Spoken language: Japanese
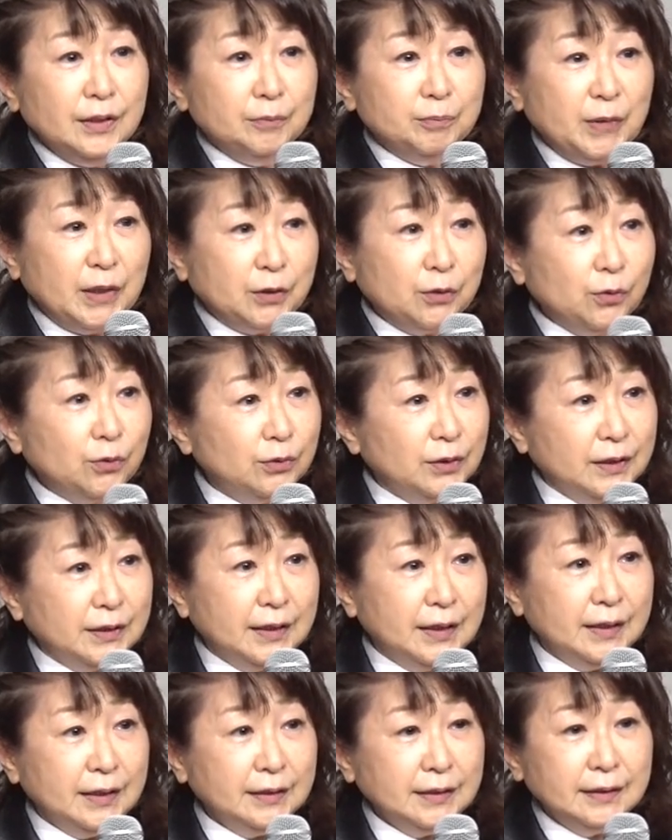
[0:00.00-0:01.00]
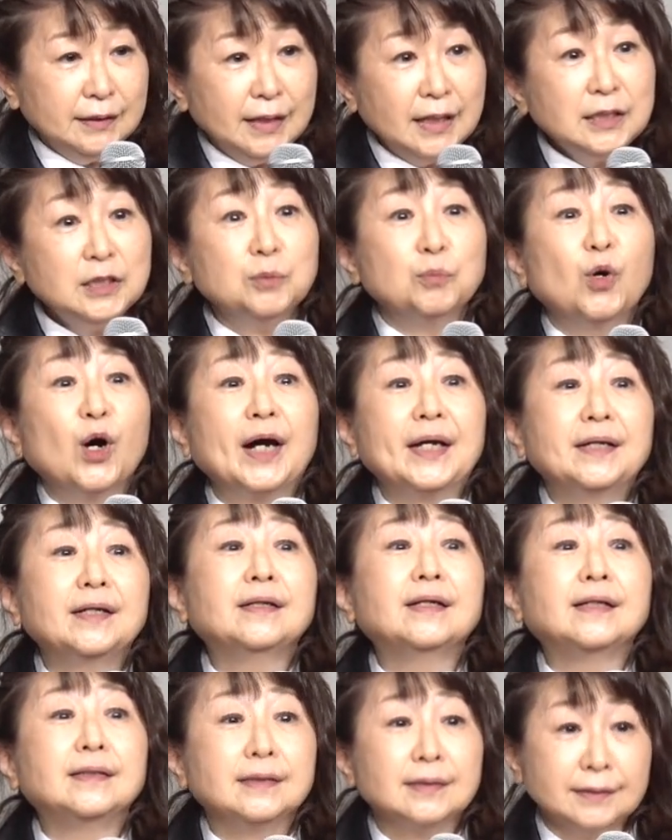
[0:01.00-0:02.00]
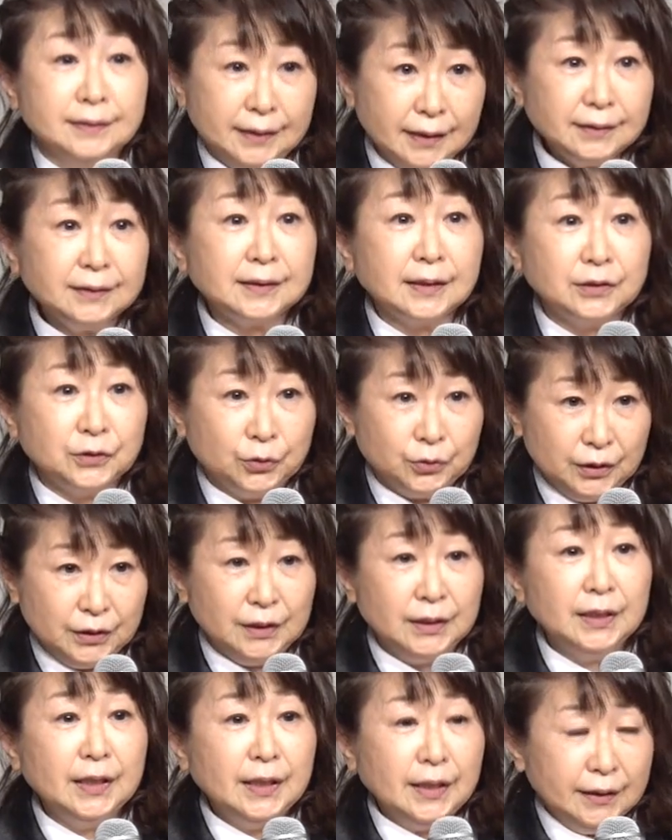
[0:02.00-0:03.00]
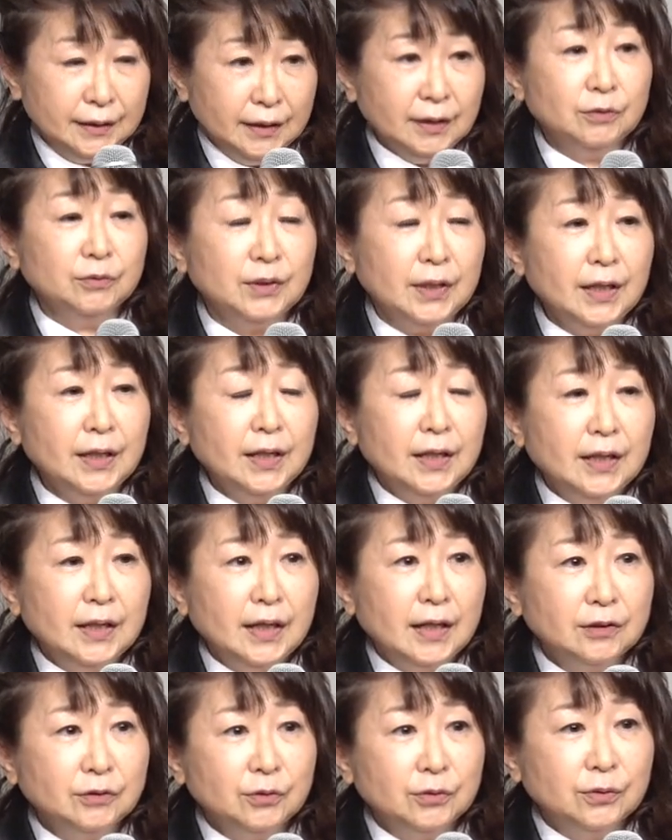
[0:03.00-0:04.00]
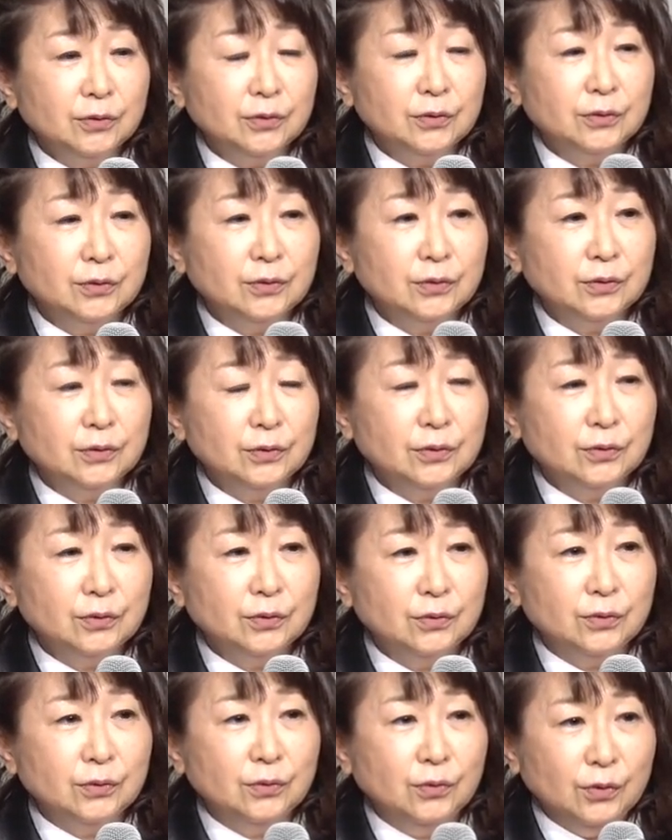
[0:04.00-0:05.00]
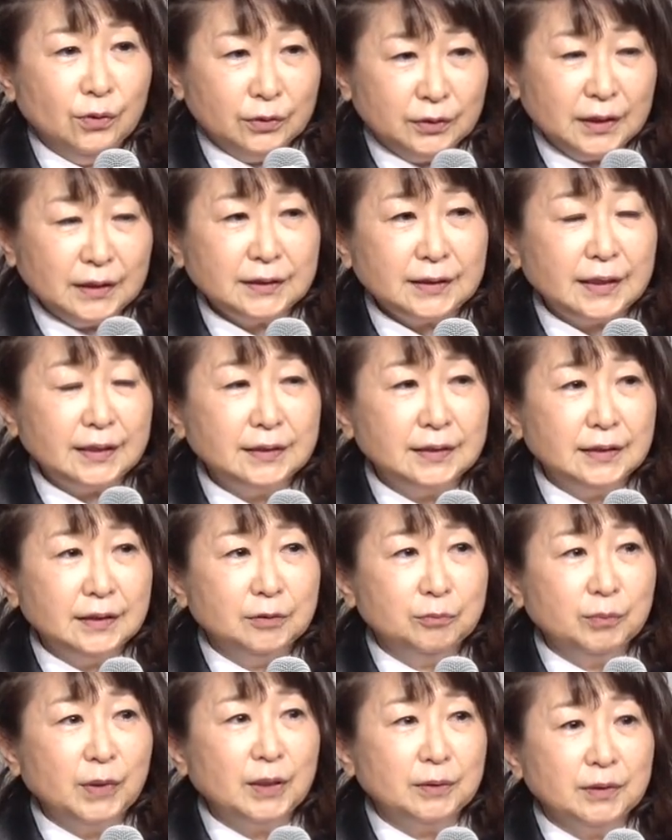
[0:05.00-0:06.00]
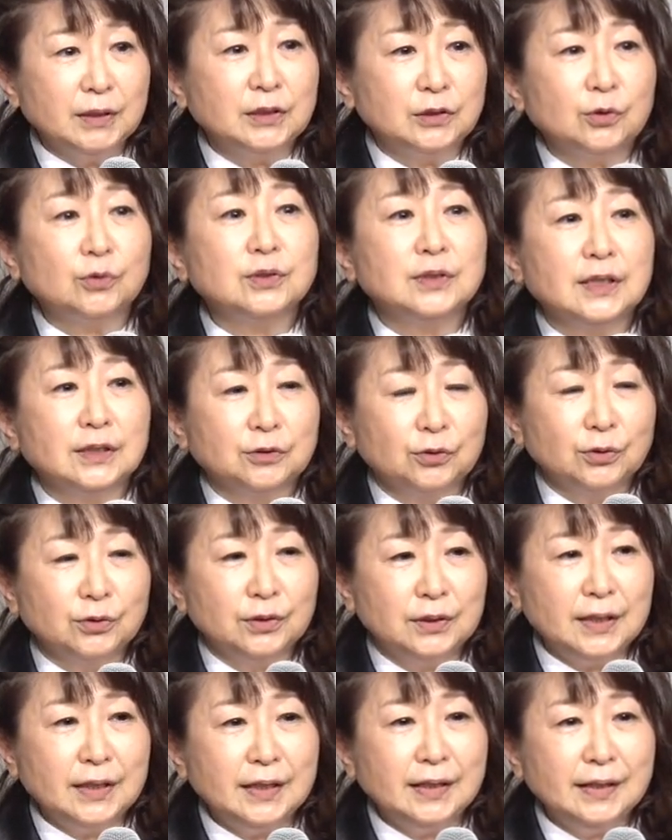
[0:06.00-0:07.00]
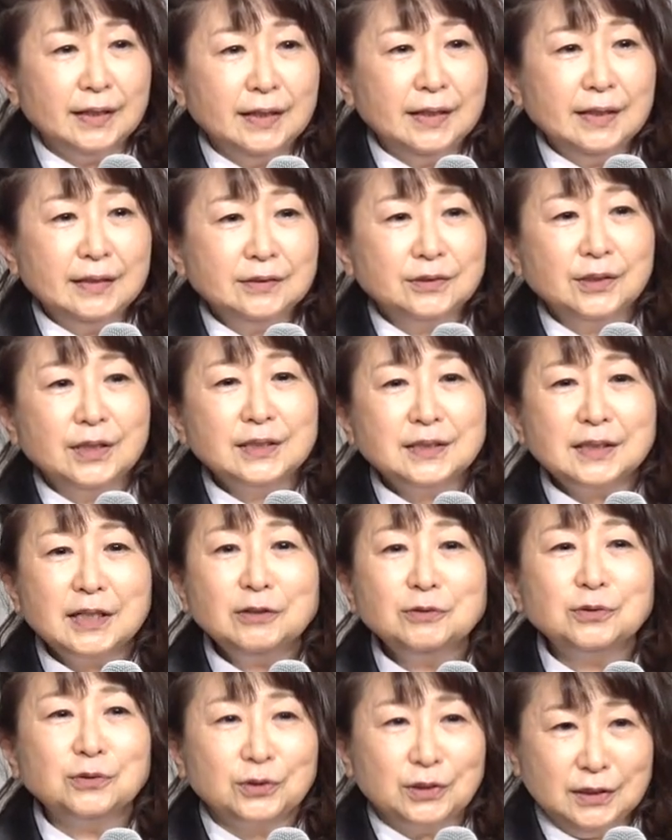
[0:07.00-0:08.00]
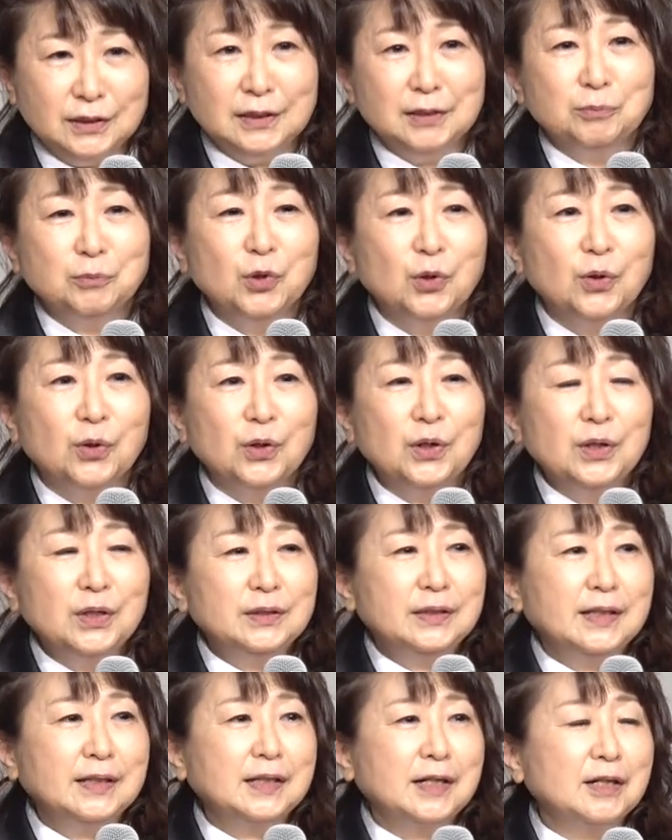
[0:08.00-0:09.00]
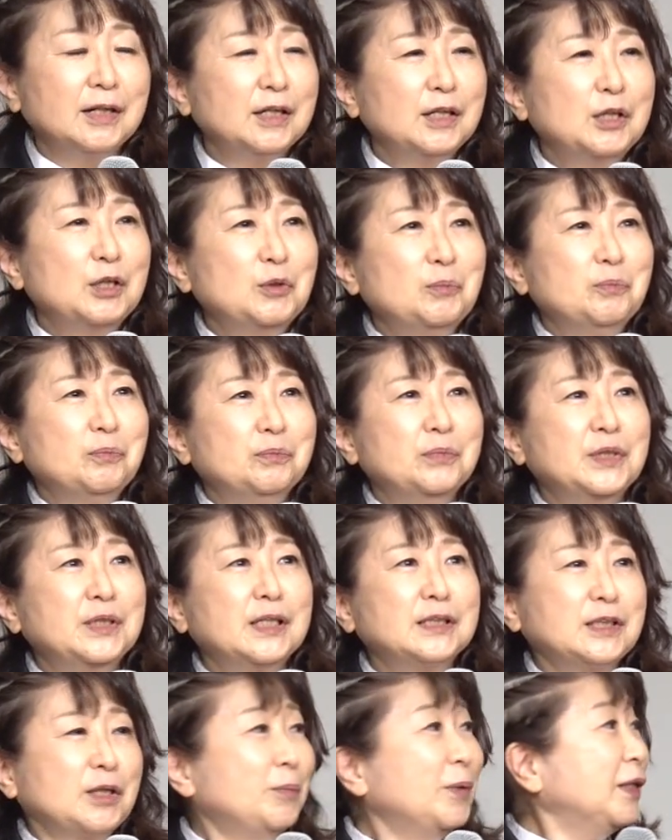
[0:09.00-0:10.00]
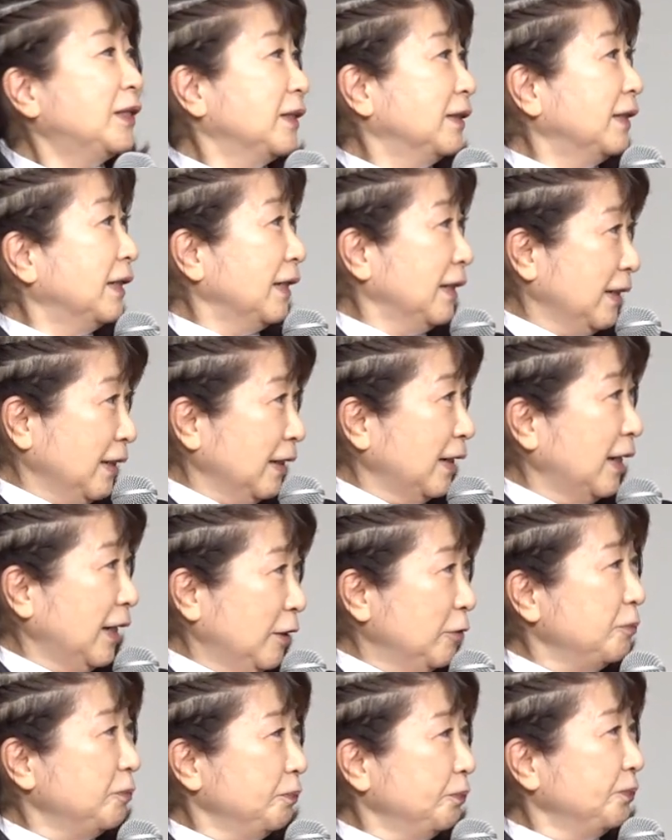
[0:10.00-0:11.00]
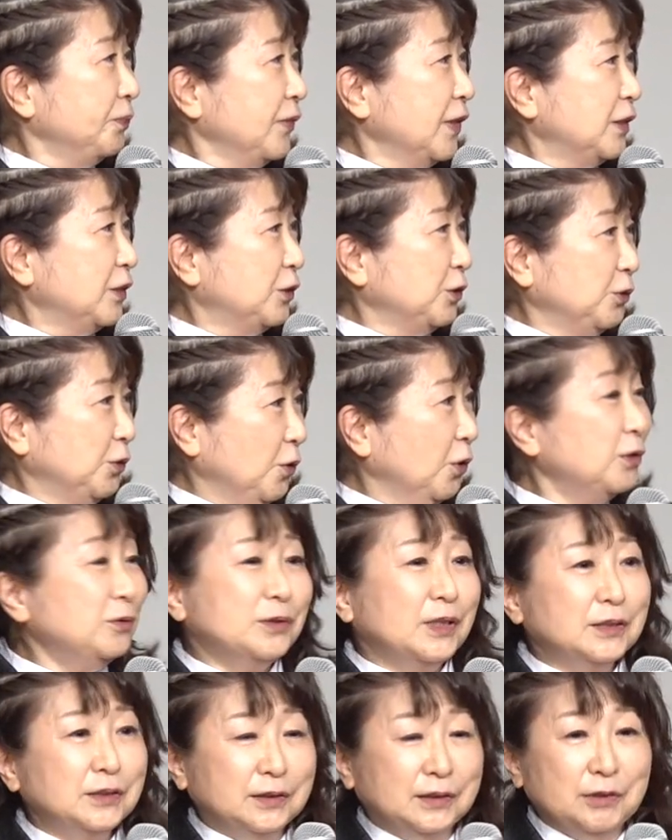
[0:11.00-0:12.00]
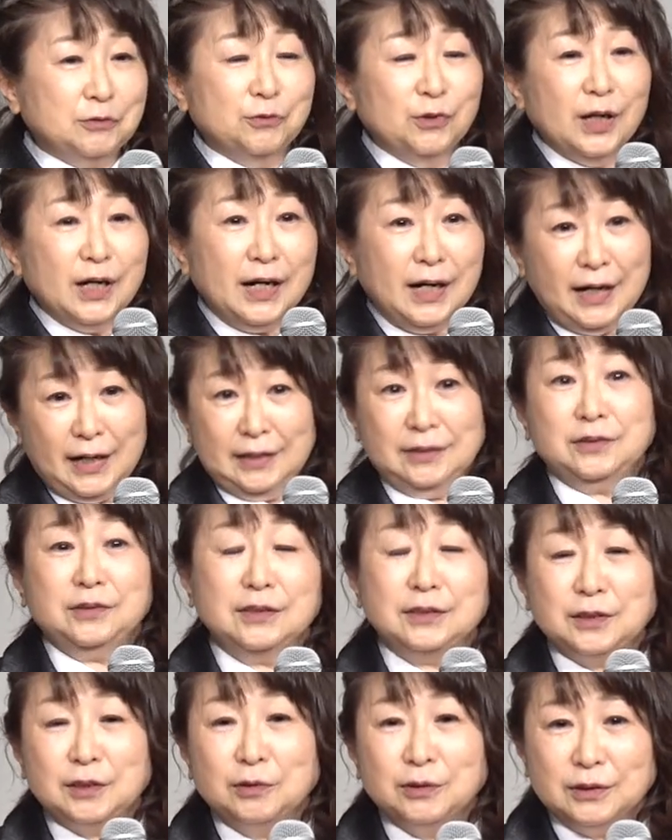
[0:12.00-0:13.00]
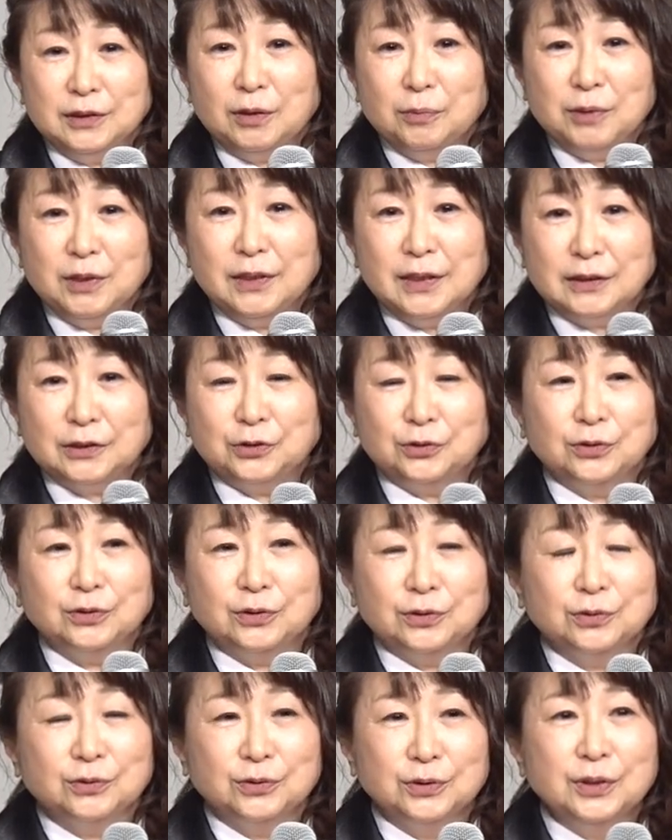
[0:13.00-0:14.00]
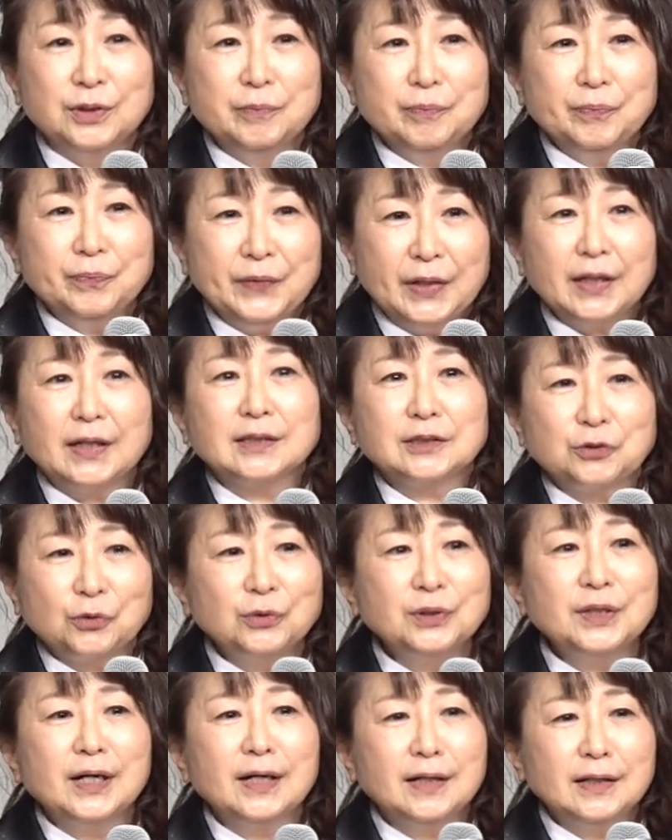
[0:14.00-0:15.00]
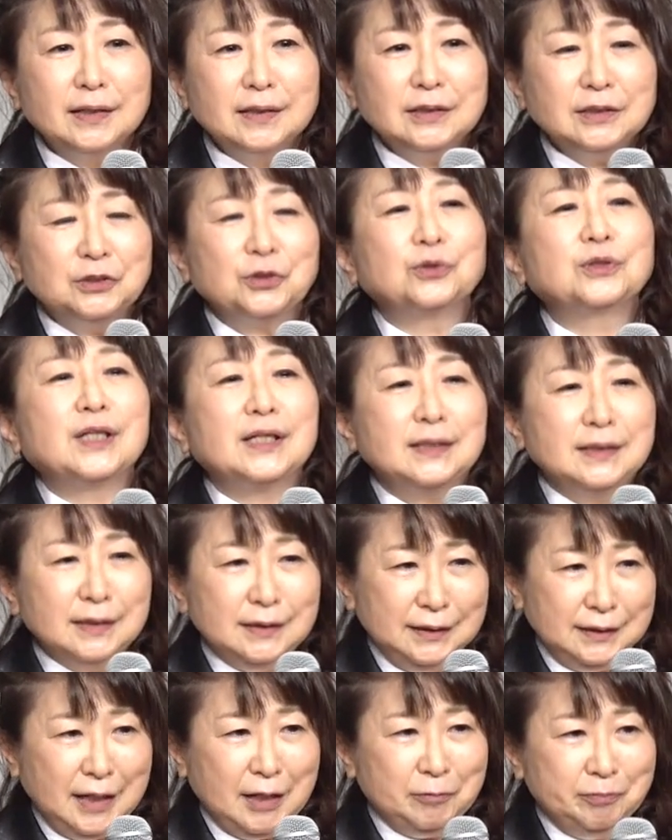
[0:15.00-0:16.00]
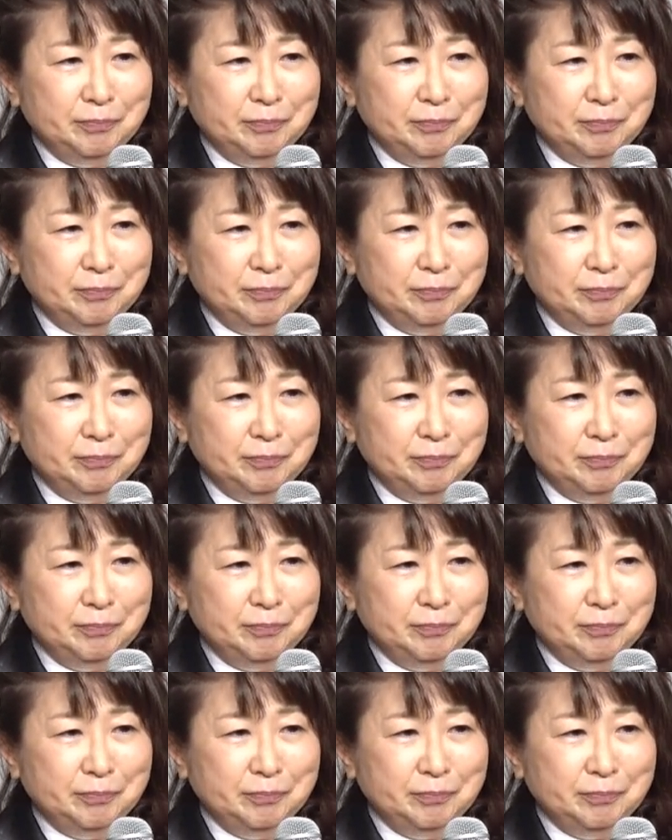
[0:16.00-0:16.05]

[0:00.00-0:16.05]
まあ、コロナで何人も入れないんですね、スタジオに。なので多くて3人、まあ、で1人で撮って、すれ違う時にもうなんかみんな喋ってないからすごい嬉しくてうわーってしゃべり出すっていう、なんかそんな状態でした。